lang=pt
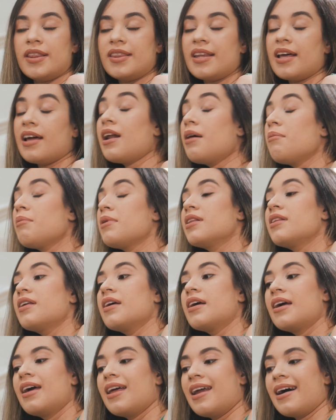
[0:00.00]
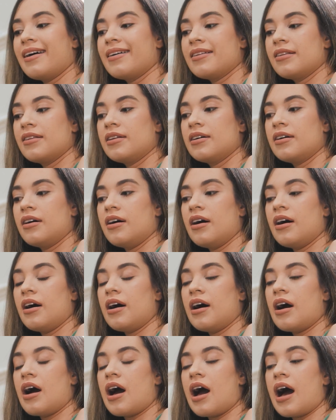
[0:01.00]
eternamente grata
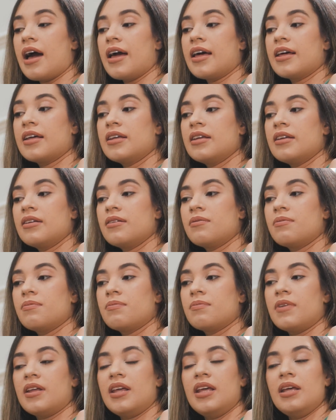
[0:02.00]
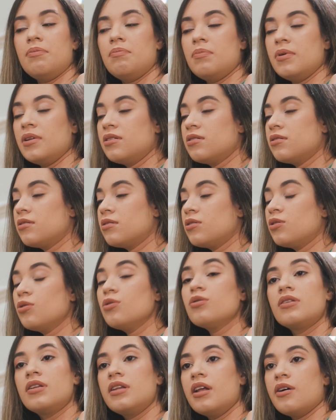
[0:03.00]
à equipe
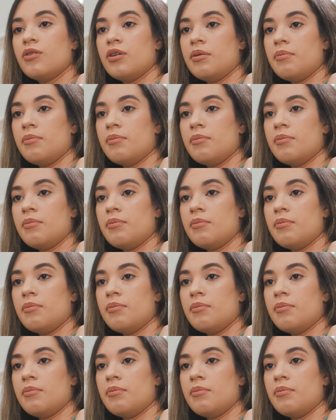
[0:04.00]
toda da